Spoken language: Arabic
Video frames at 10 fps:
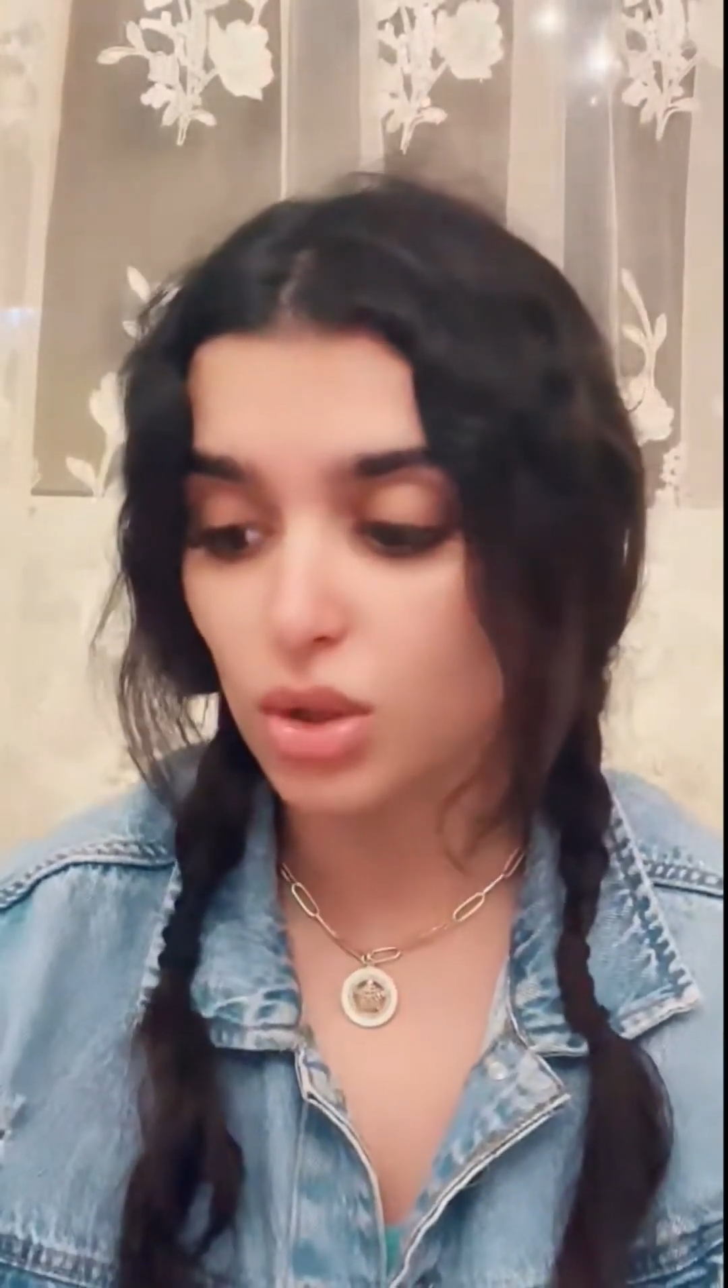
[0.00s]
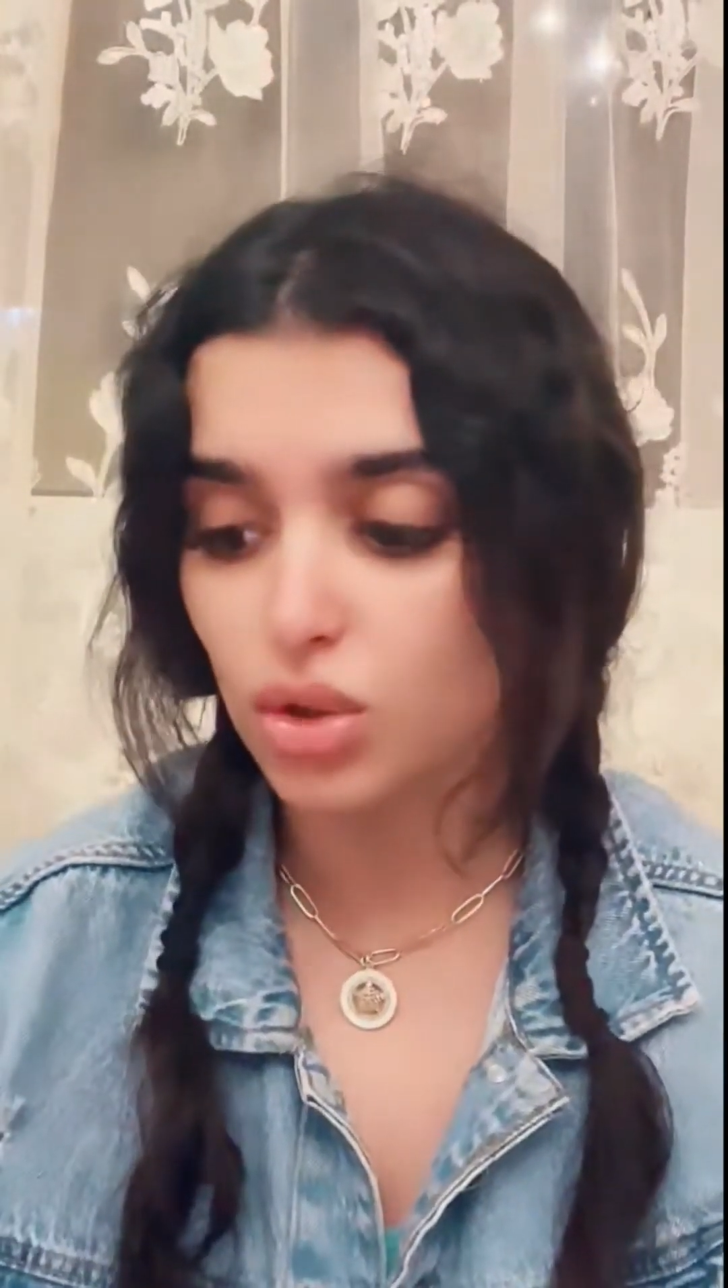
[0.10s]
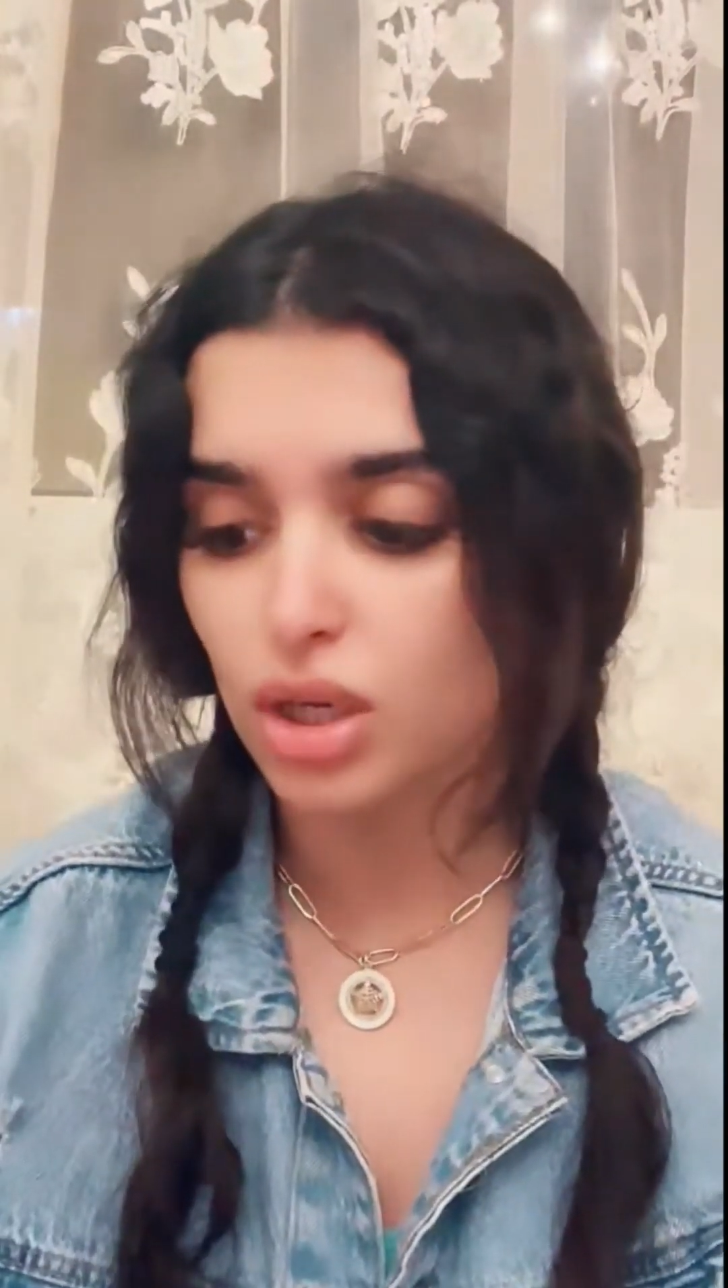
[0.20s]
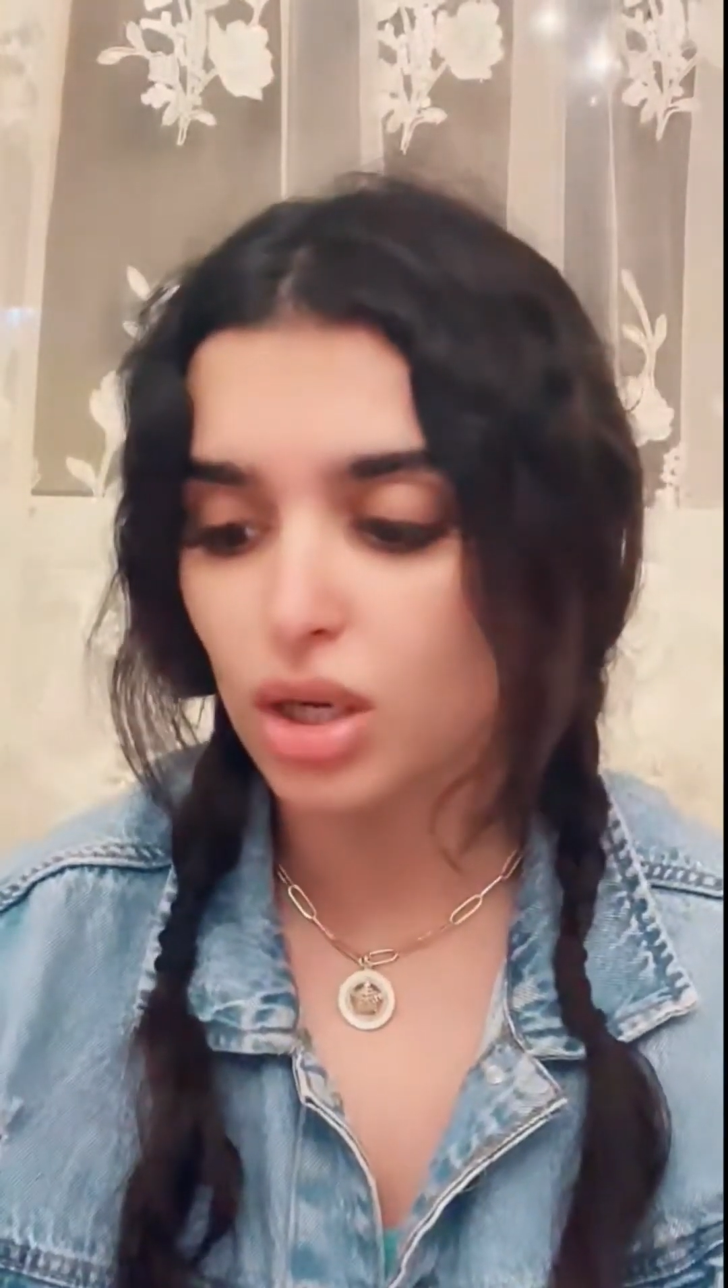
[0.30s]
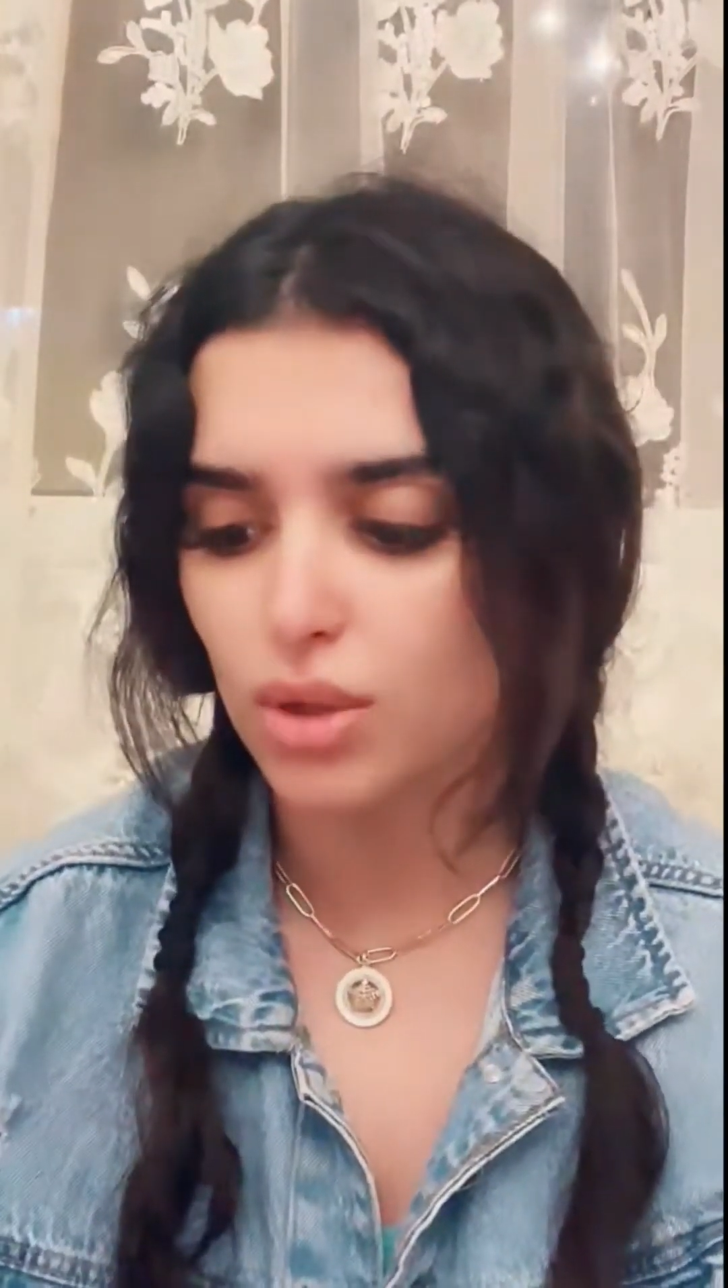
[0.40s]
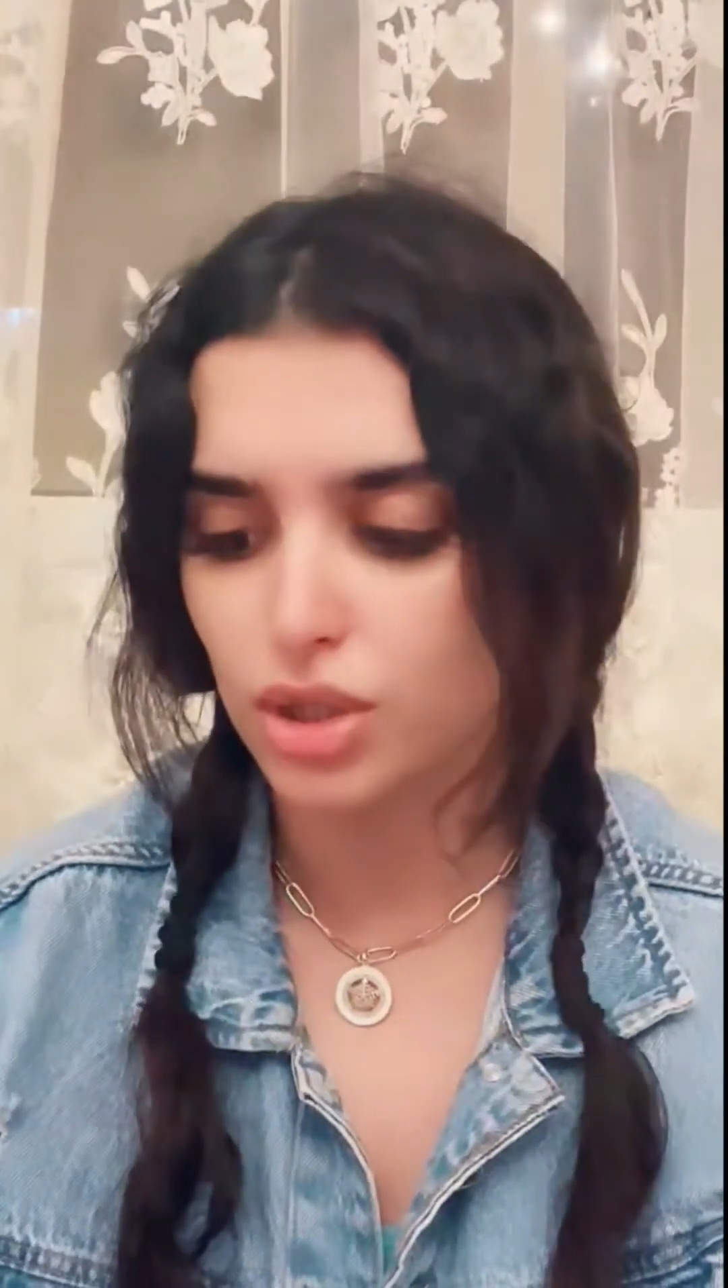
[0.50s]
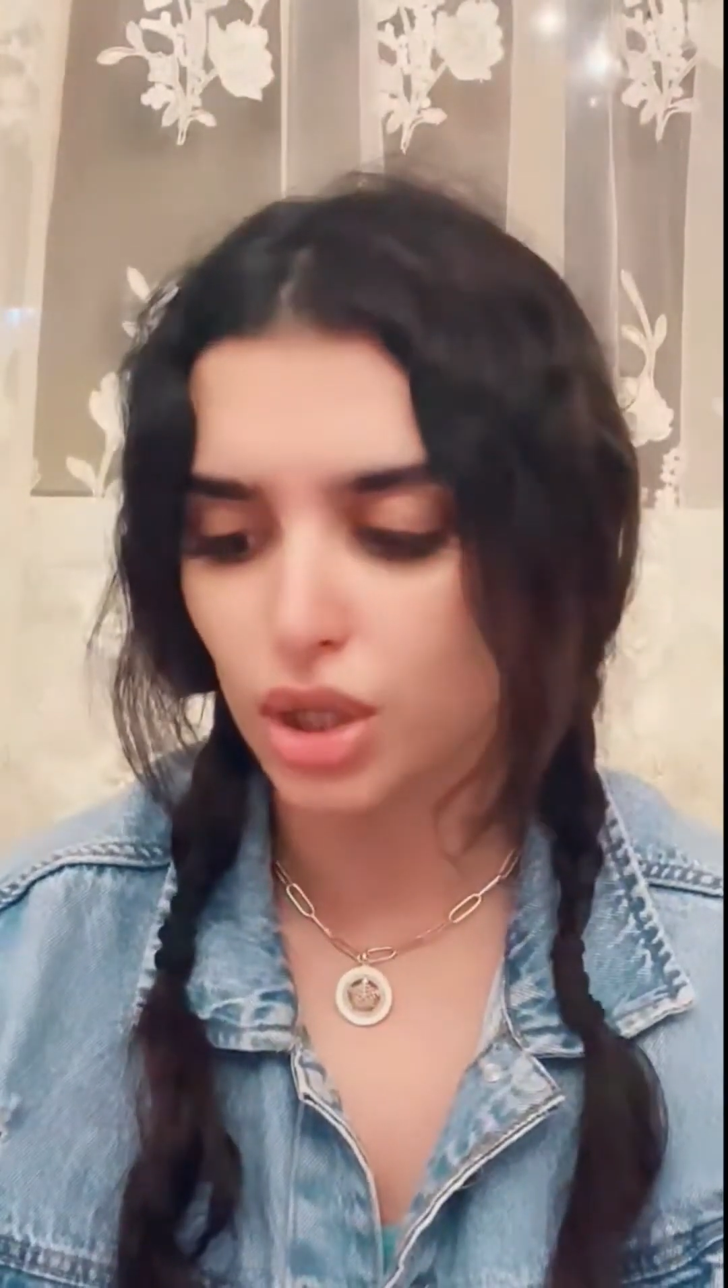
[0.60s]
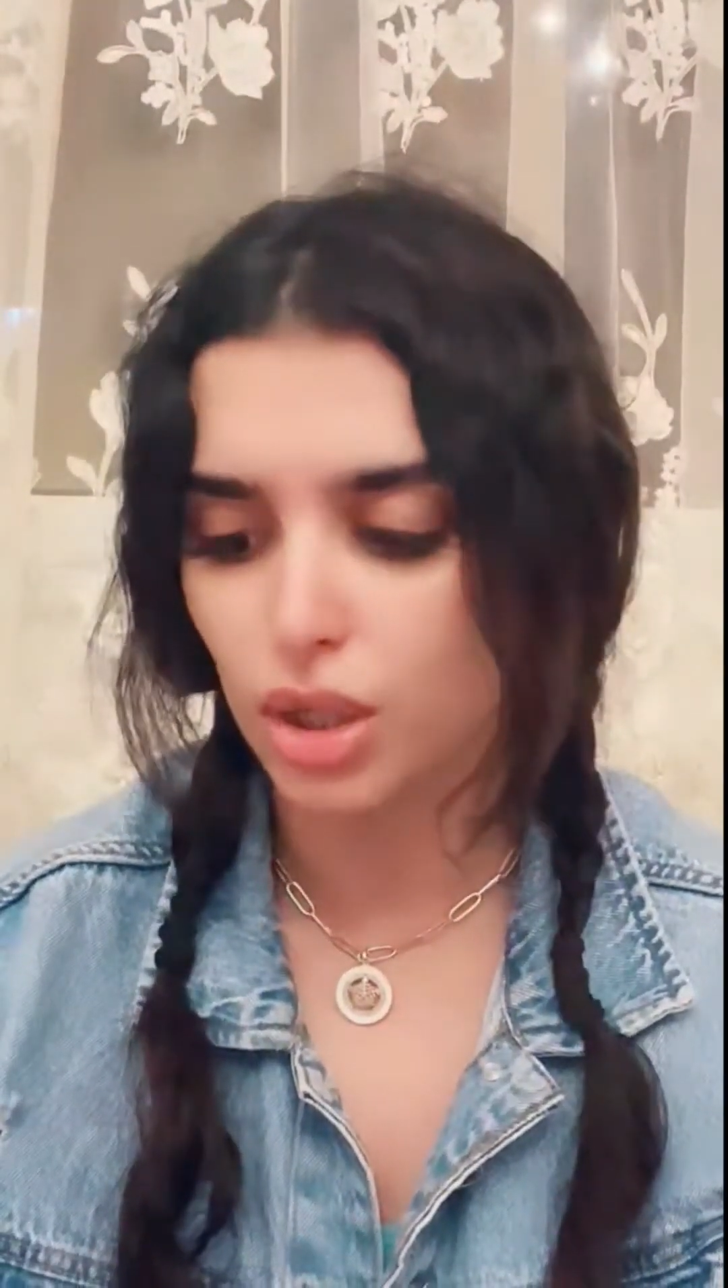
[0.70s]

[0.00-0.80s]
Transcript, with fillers: تستحوش على